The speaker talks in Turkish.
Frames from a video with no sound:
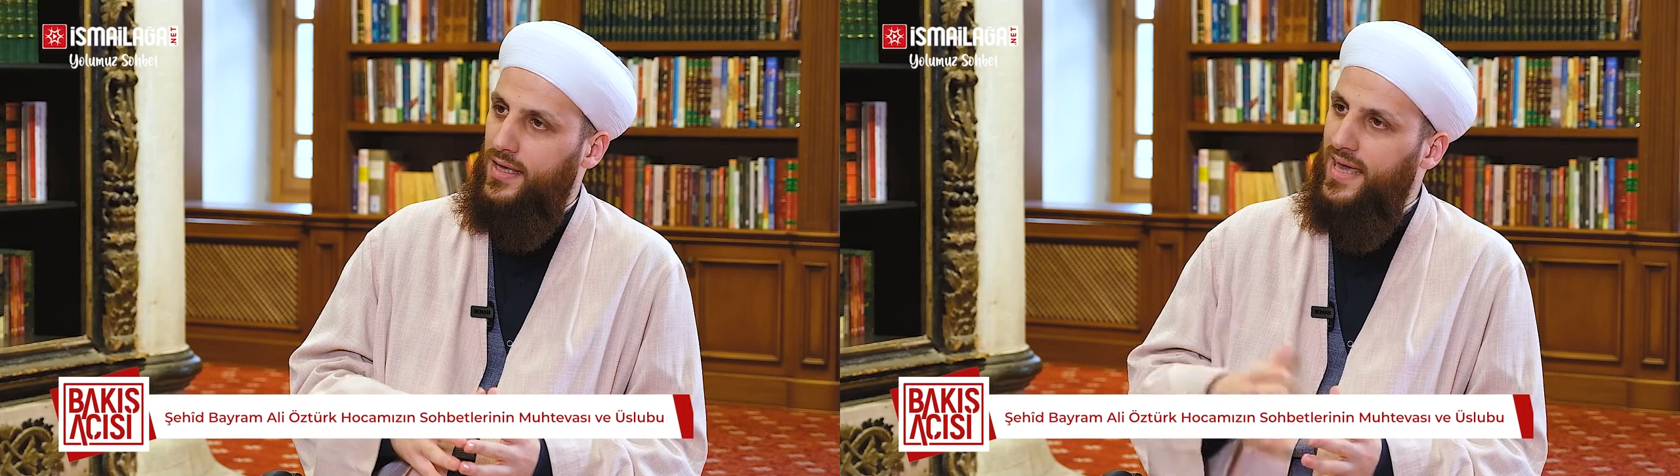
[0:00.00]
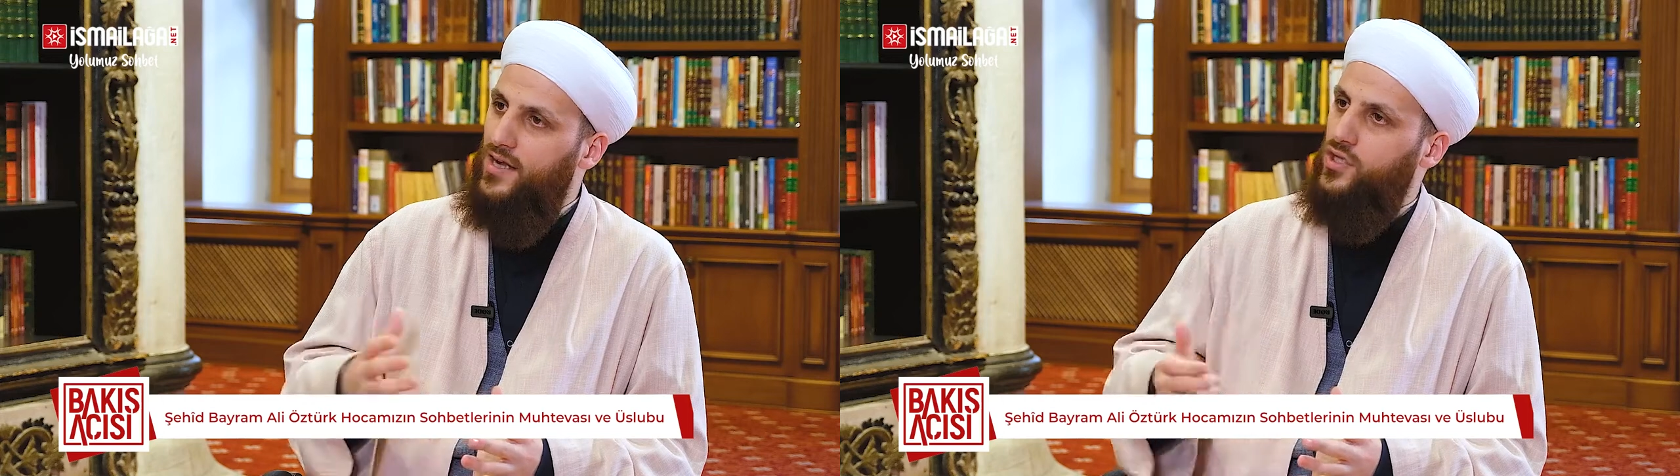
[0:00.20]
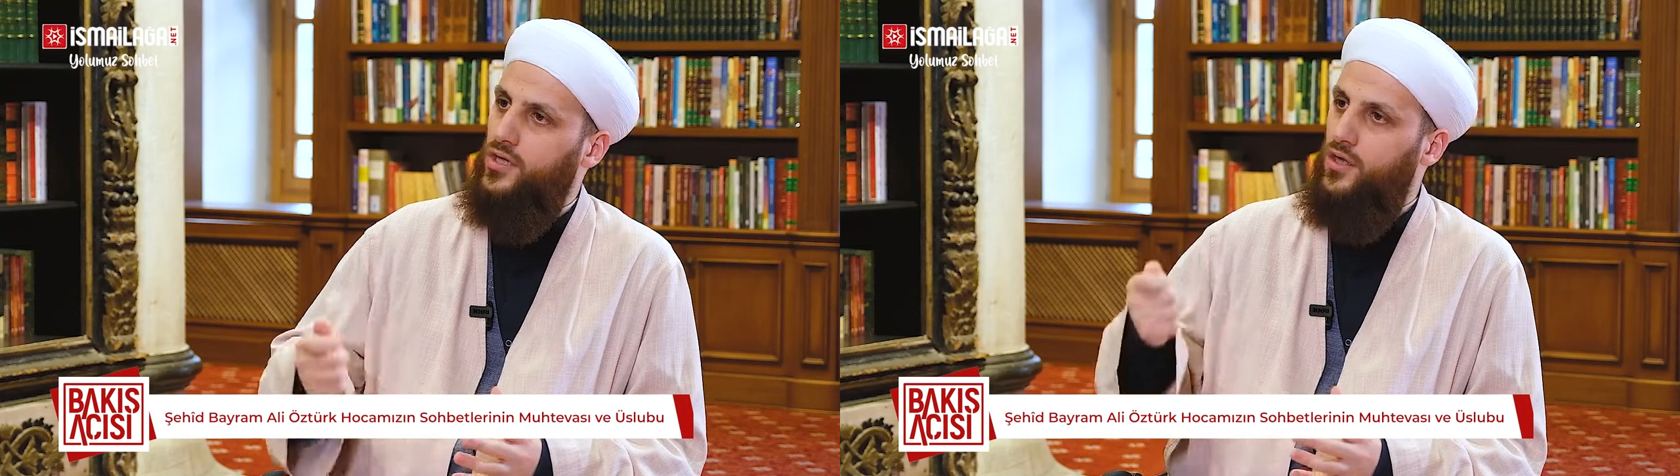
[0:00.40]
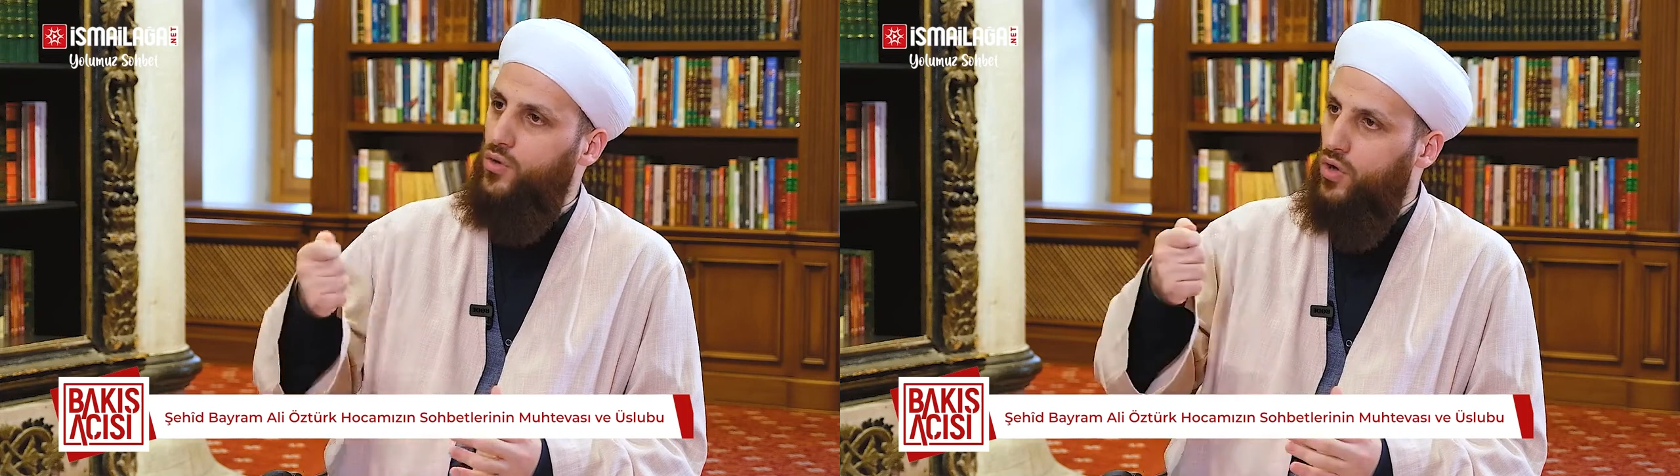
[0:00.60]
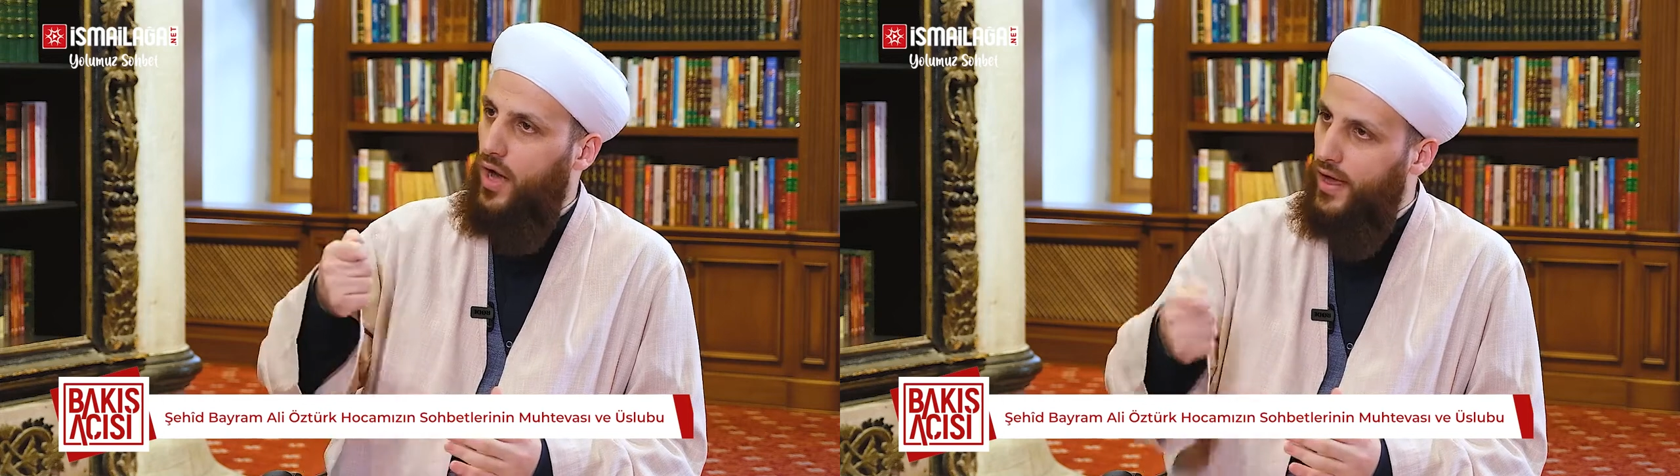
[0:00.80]
gerçekten
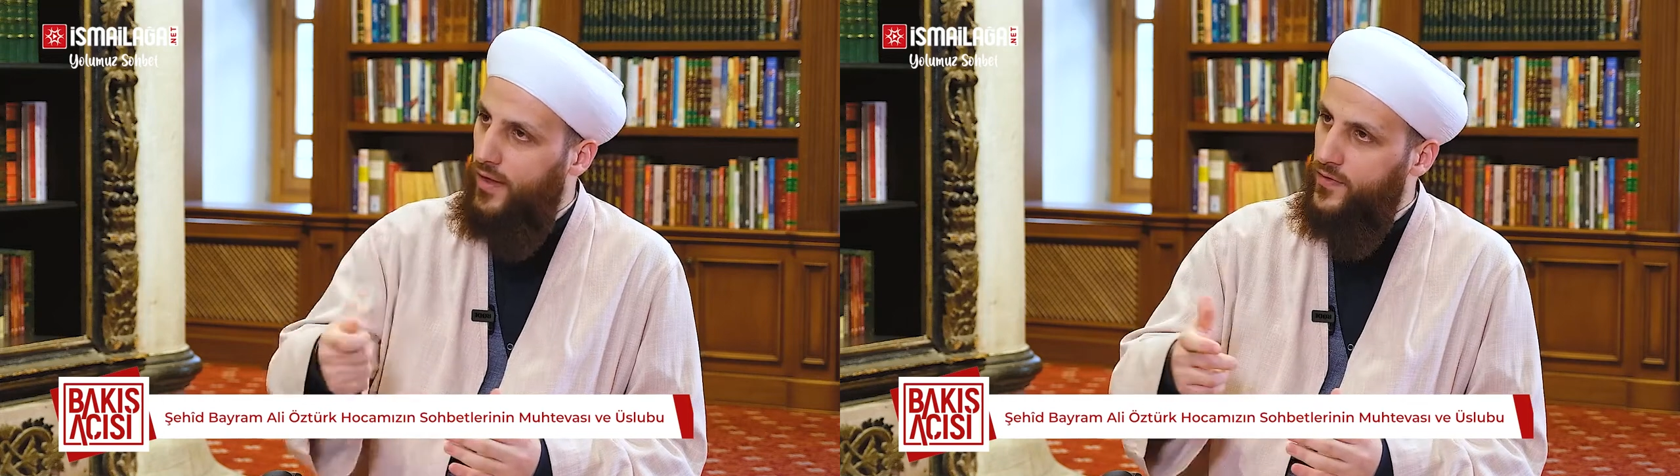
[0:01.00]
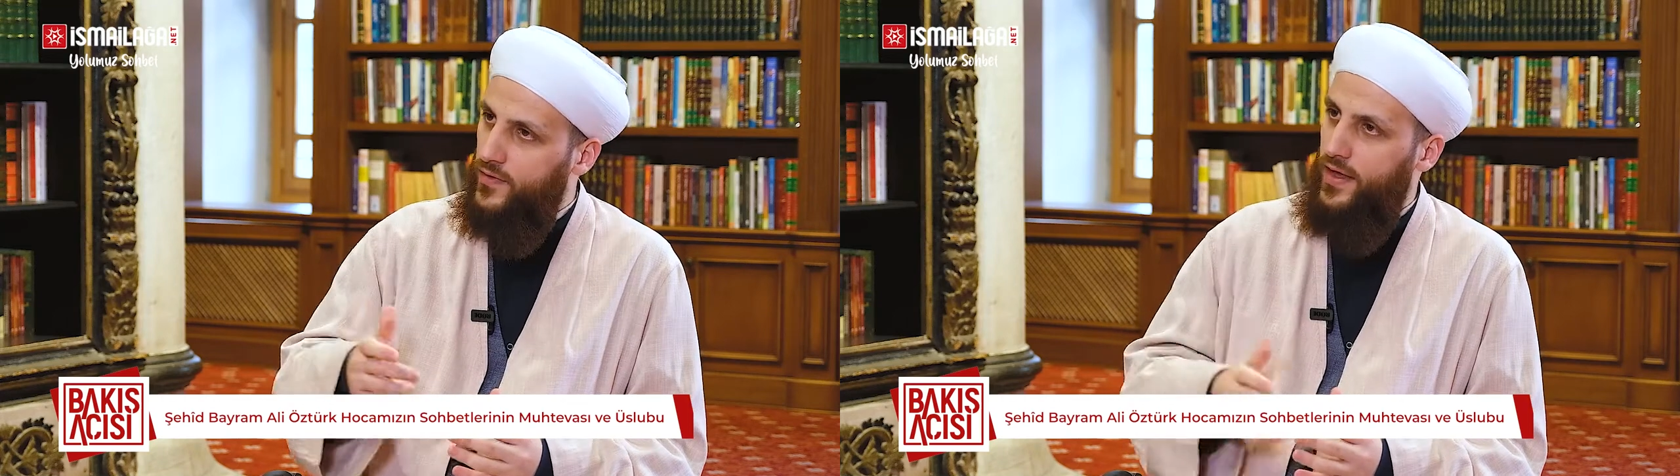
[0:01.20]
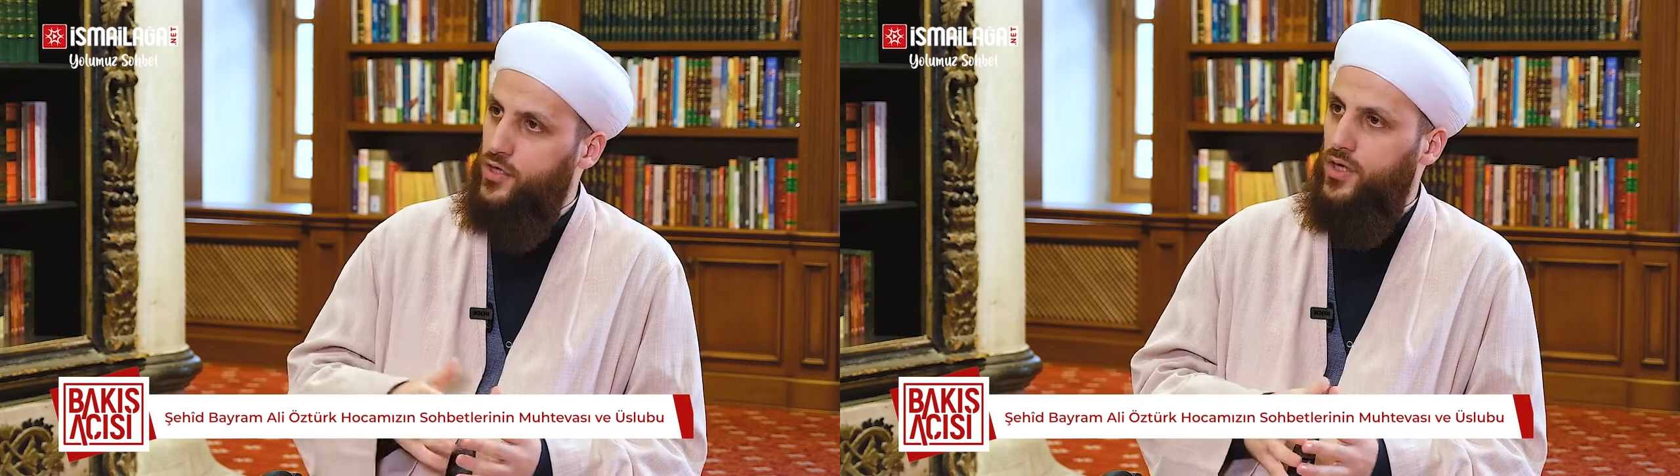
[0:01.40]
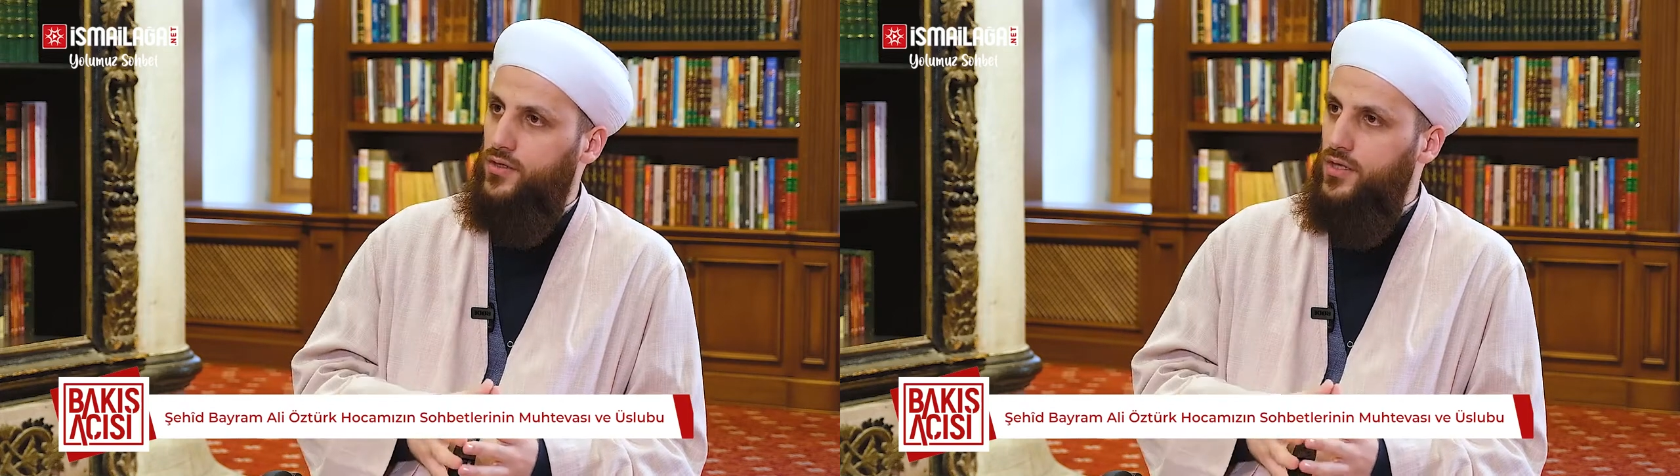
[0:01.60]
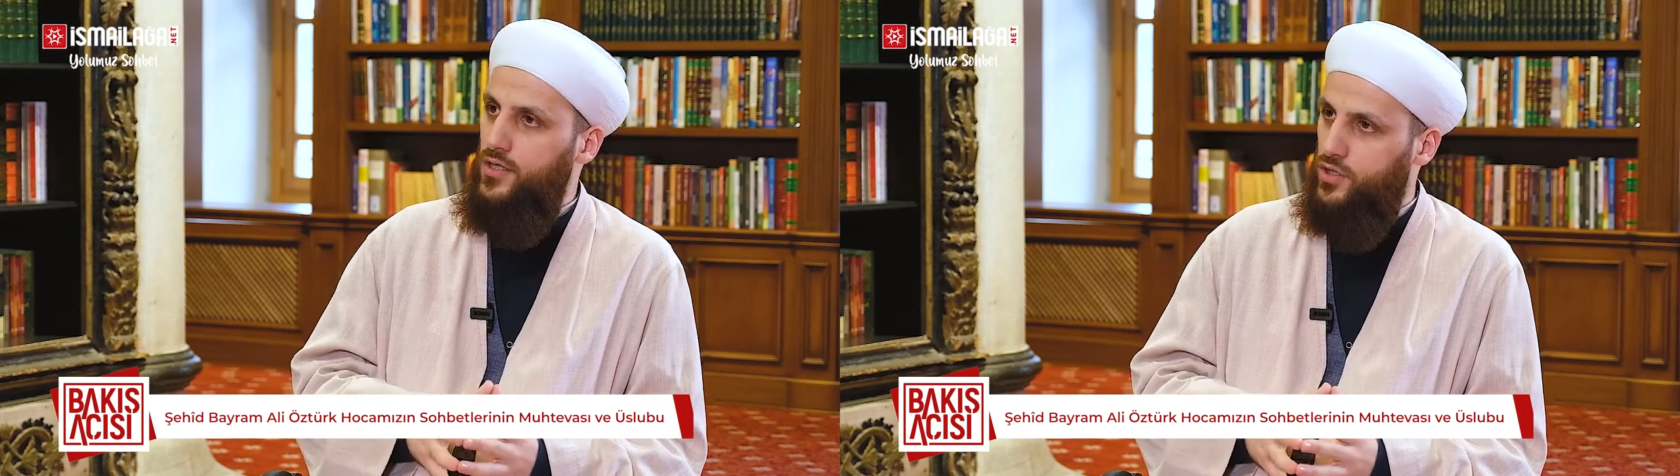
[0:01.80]
onu hayatında
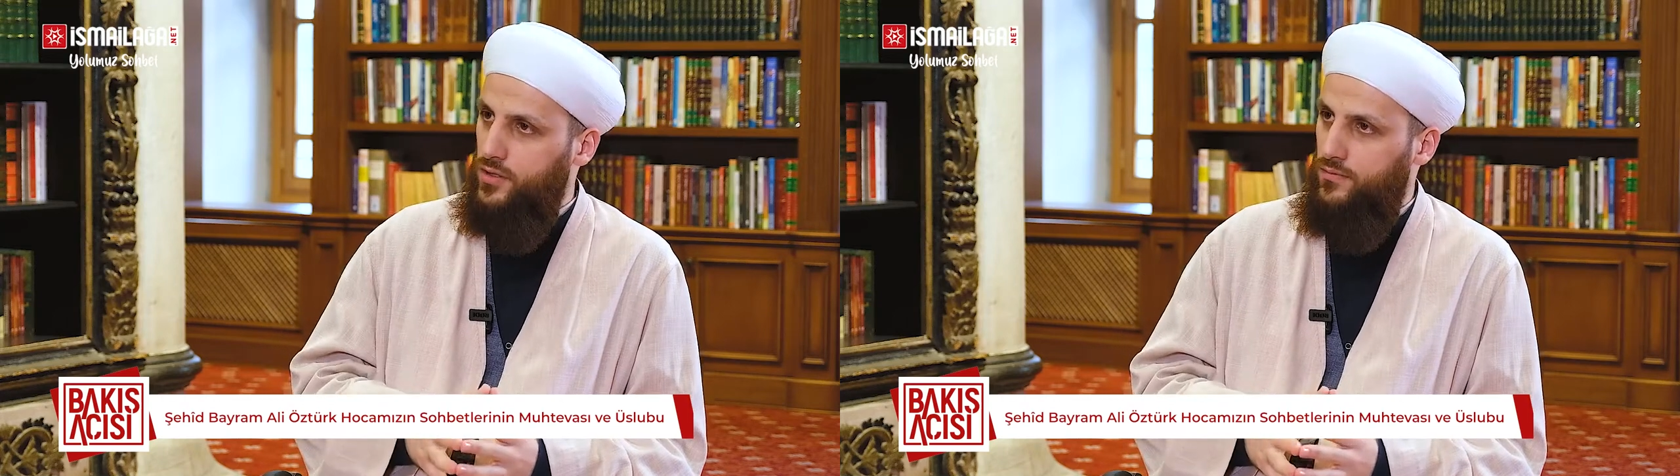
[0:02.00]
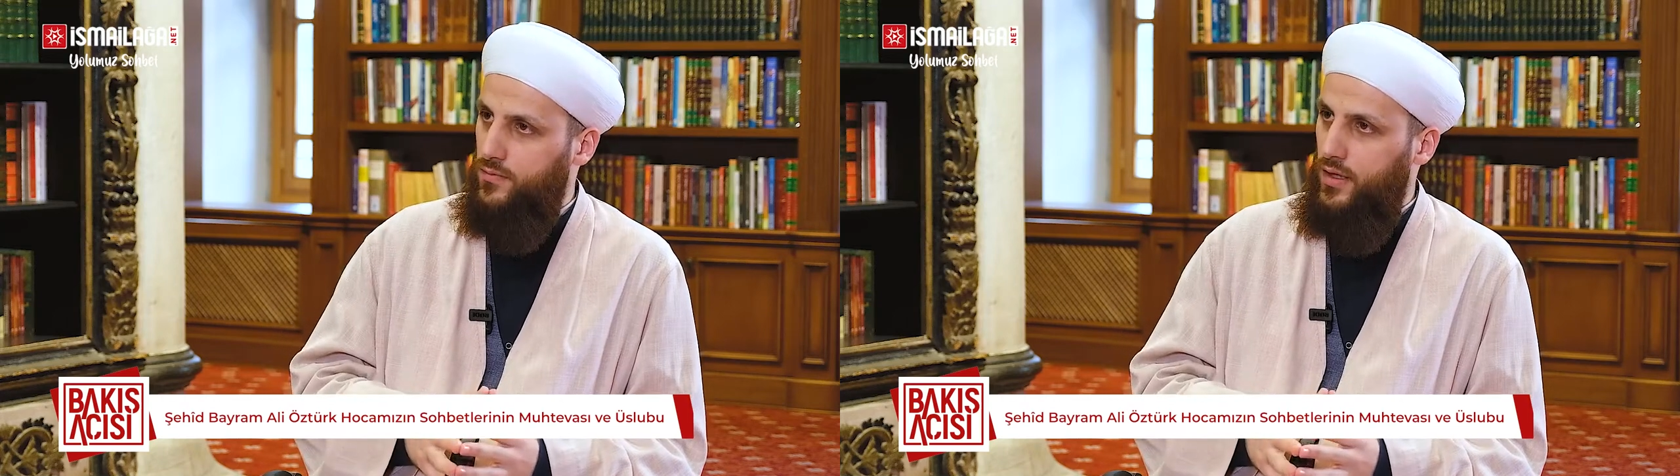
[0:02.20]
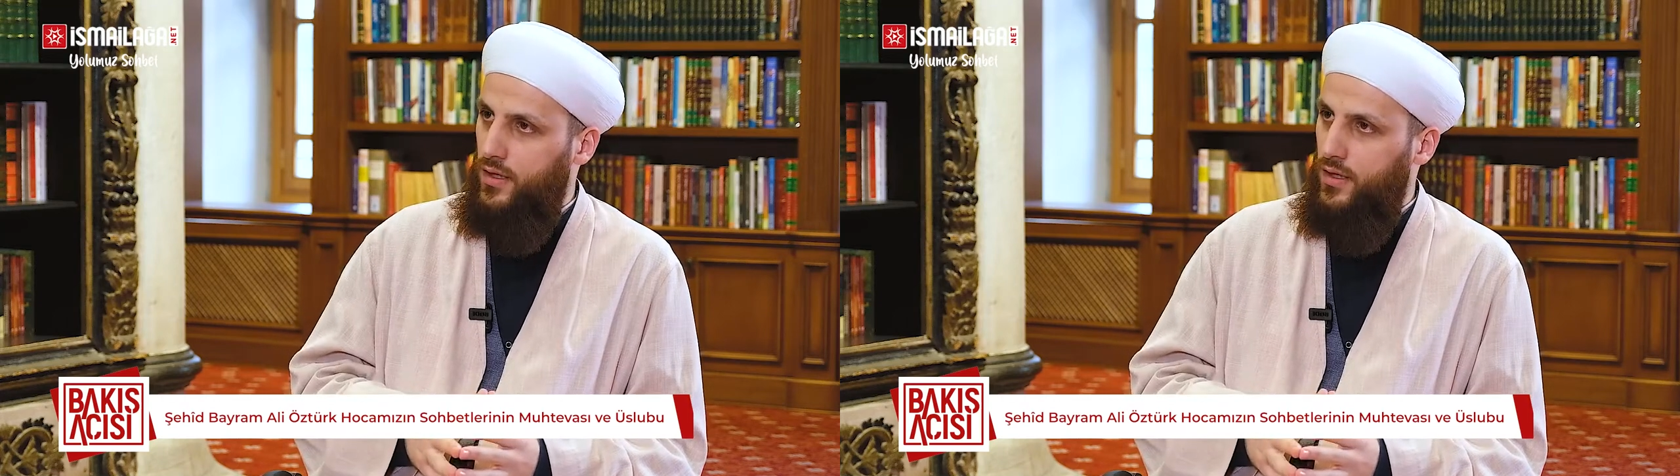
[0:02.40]
yaşadığı için